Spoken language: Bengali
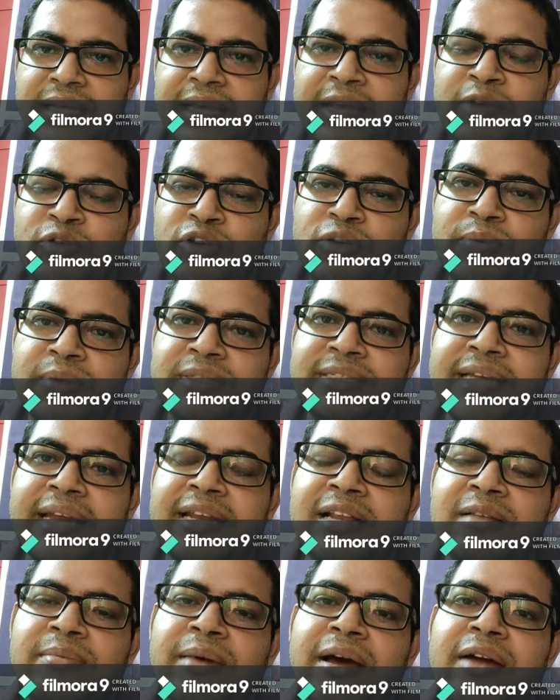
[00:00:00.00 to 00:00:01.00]
ইউটিউবে
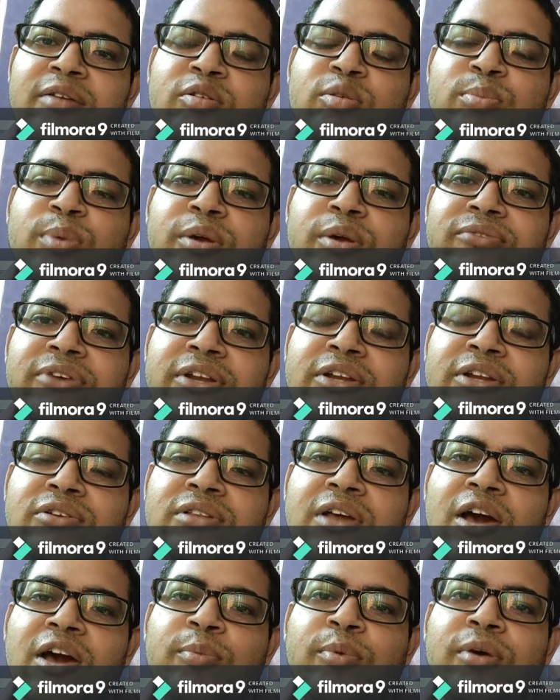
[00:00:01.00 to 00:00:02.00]
চ্যানেল বানানোর পর ভিডিও
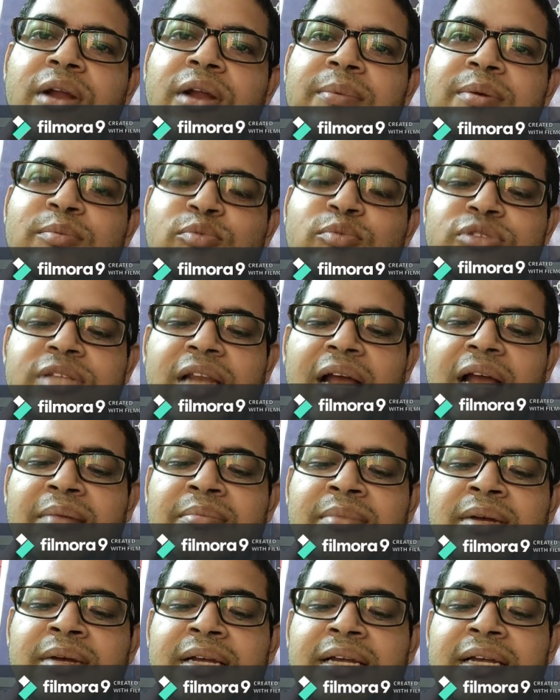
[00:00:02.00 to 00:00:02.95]
দেওয়ার পর আমি বুঝলাম